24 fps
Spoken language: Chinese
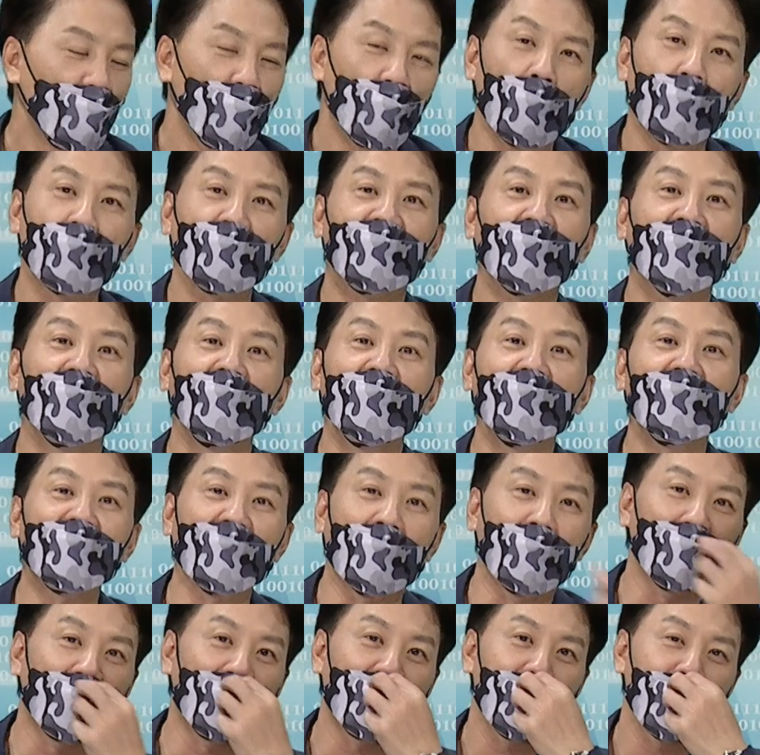我不是跟你
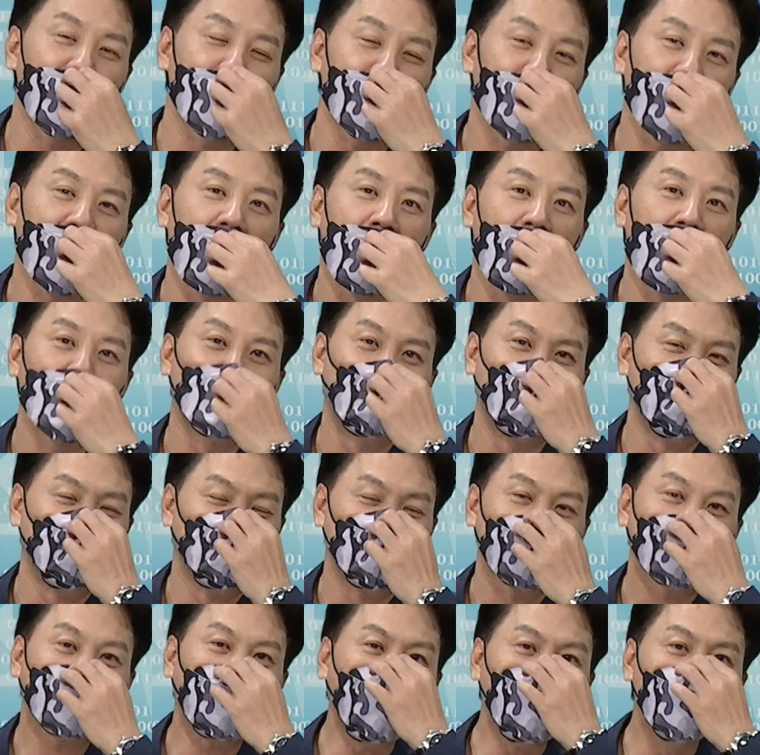讲吗？
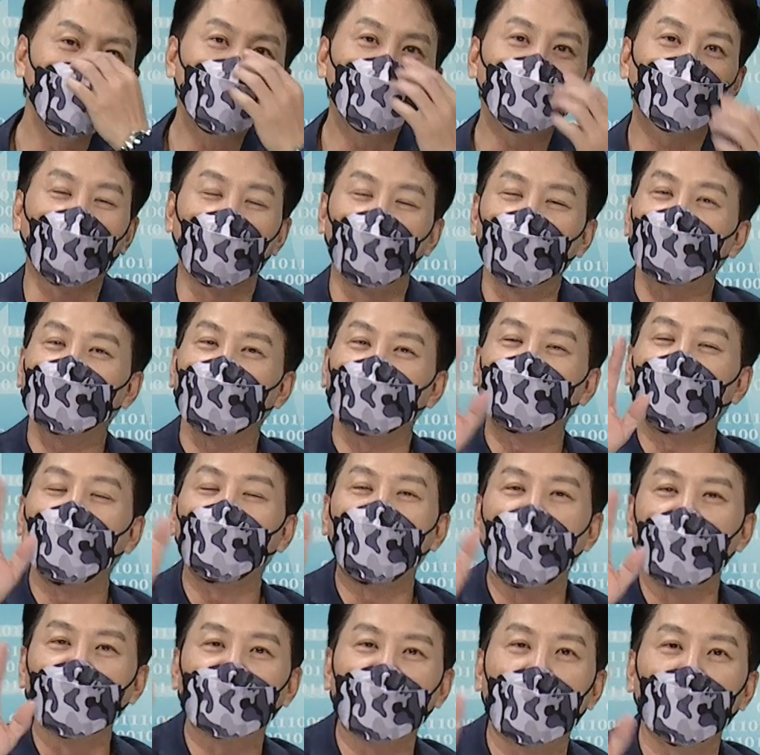看不懂这些
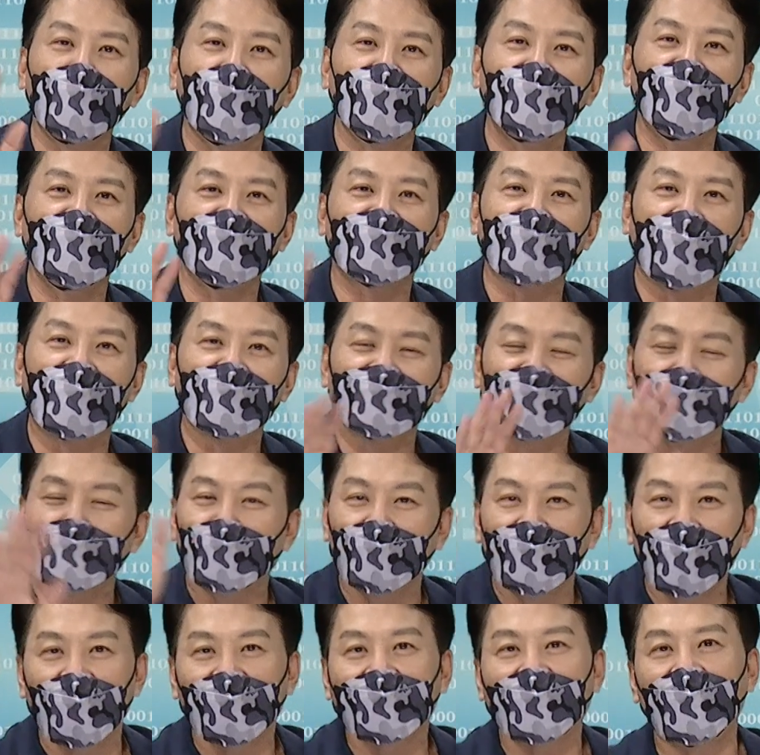报章媒体杂志，
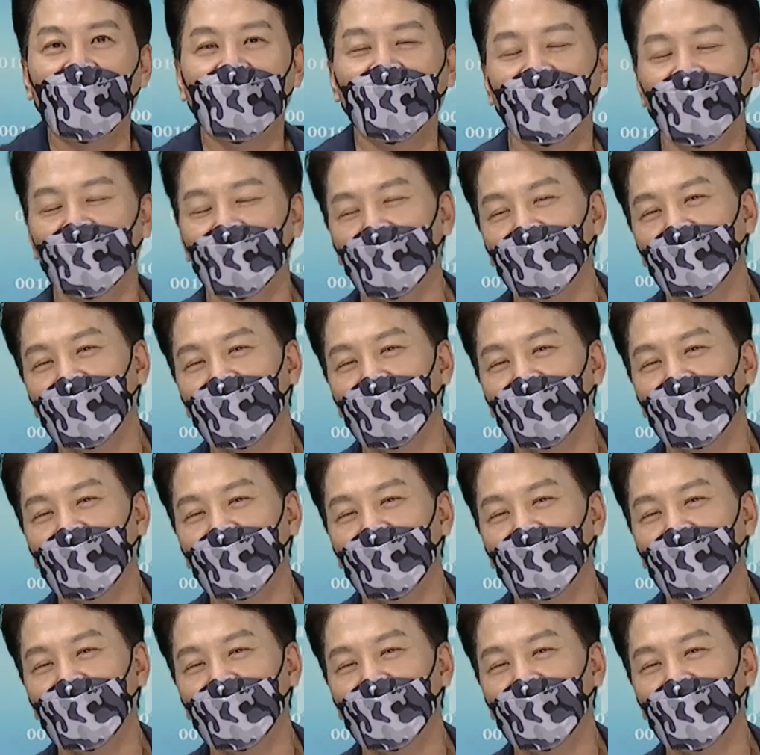不要看。